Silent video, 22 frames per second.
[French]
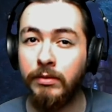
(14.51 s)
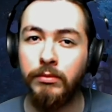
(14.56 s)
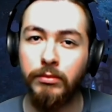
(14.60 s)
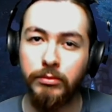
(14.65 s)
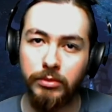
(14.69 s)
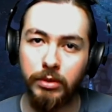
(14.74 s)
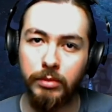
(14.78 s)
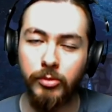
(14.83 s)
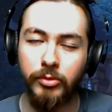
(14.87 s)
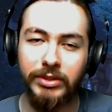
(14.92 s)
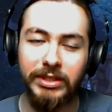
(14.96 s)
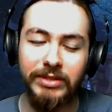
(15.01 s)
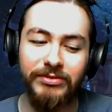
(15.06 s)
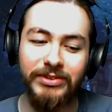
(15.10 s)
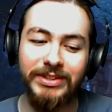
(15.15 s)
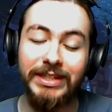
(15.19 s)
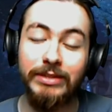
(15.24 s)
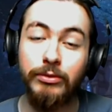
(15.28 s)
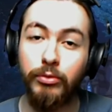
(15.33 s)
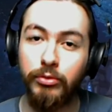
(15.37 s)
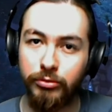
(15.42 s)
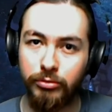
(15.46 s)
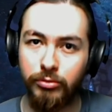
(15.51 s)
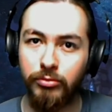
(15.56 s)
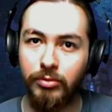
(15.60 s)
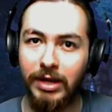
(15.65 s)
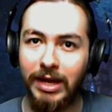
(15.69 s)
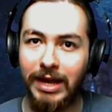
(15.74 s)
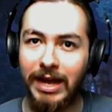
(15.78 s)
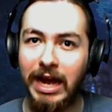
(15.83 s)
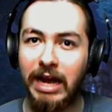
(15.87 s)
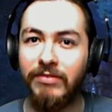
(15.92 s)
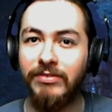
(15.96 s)
Autrement dit, faites attention
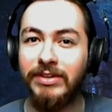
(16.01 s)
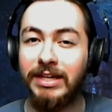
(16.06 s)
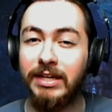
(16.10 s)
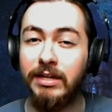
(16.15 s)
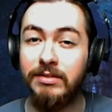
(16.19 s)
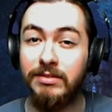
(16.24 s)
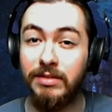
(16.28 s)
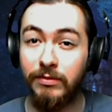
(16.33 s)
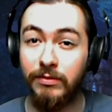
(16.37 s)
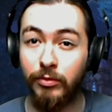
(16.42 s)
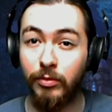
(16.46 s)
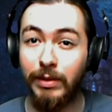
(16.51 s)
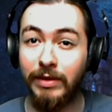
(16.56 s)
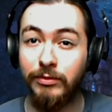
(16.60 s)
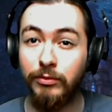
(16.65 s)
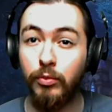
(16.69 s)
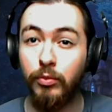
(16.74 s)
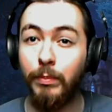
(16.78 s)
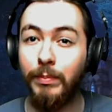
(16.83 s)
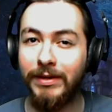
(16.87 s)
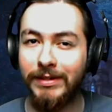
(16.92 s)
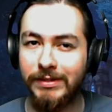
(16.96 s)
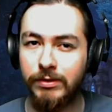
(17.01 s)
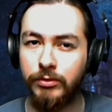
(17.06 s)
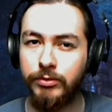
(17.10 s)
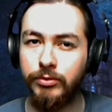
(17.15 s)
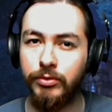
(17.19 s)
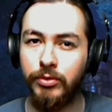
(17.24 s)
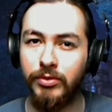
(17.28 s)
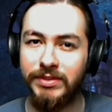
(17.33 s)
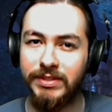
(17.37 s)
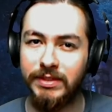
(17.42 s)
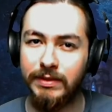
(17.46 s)
avec les informations présentes
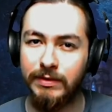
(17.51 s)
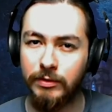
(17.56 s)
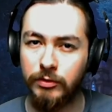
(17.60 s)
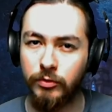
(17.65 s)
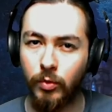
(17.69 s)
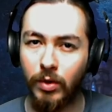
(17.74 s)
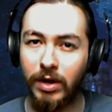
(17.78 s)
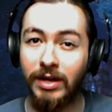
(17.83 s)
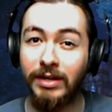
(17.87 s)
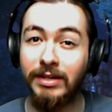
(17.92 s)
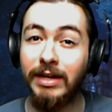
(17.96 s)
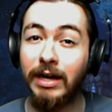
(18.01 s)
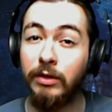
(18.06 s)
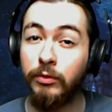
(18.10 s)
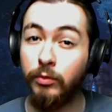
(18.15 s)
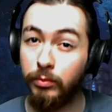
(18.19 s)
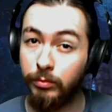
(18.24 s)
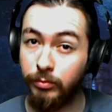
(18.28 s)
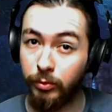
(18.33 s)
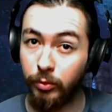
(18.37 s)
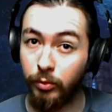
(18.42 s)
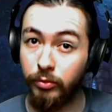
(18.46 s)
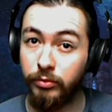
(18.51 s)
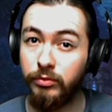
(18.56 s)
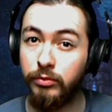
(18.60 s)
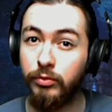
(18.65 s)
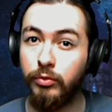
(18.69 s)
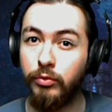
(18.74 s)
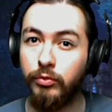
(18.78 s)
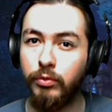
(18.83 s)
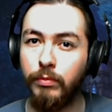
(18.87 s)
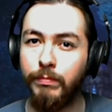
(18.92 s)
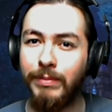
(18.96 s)
dans cette histoire car nombreuses ne
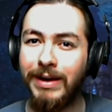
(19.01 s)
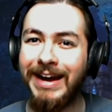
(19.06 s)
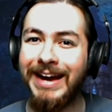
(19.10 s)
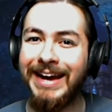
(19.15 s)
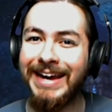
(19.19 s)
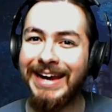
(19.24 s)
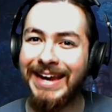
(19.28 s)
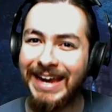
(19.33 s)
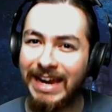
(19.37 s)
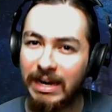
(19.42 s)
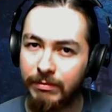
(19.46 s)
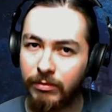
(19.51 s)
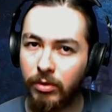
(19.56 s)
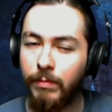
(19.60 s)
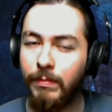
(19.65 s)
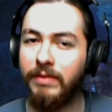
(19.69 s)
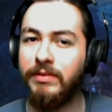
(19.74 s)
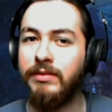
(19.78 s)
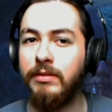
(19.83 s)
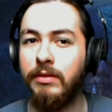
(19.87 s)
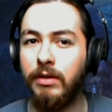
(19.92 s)
se sont pas réellement passées